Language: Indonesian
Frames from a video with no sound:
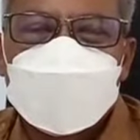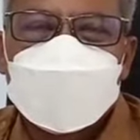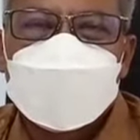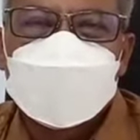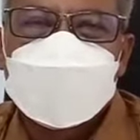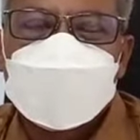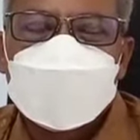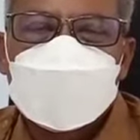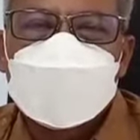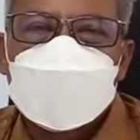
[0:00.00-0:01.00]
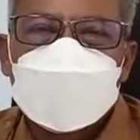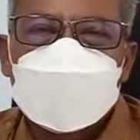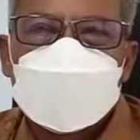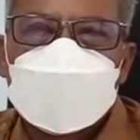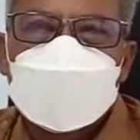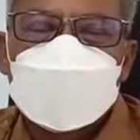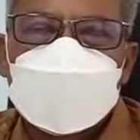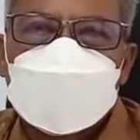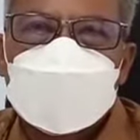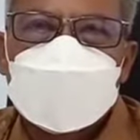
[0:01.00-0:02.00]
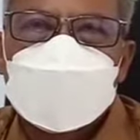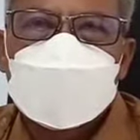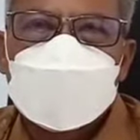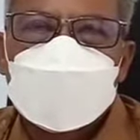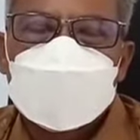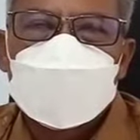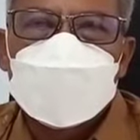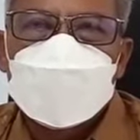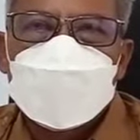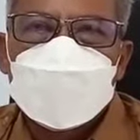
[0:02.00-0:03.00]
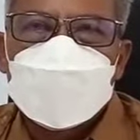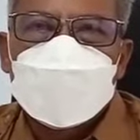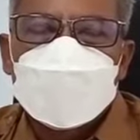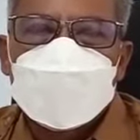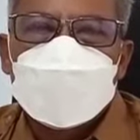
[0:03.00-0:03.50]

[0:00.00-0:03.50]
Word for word: Mungkin harapannya Bang selaku setda Bang Sekretaris eh,